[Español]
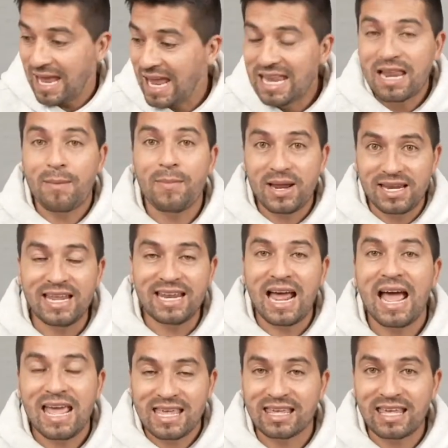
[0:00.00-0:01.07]
en la
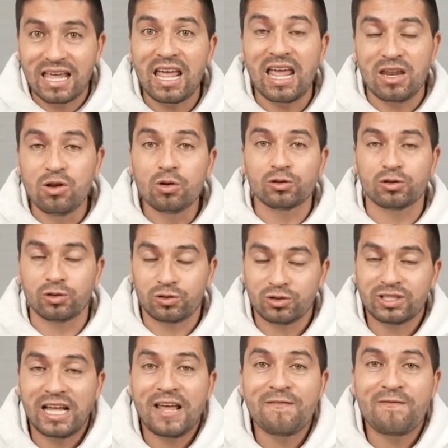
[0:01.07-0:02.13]
manera en que
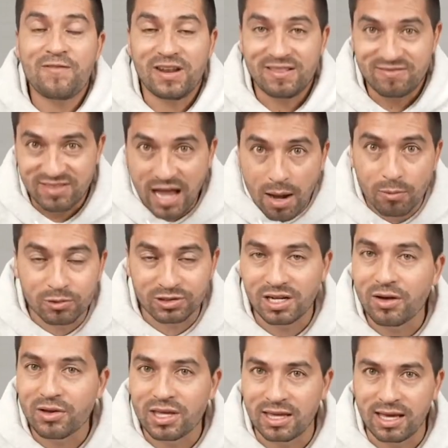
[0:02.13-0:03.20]
nosotros enfrentamos
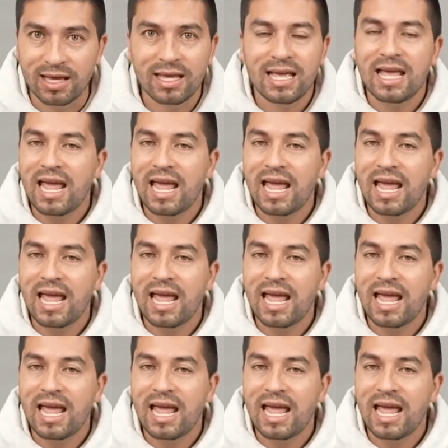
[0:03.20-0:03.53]
la vida,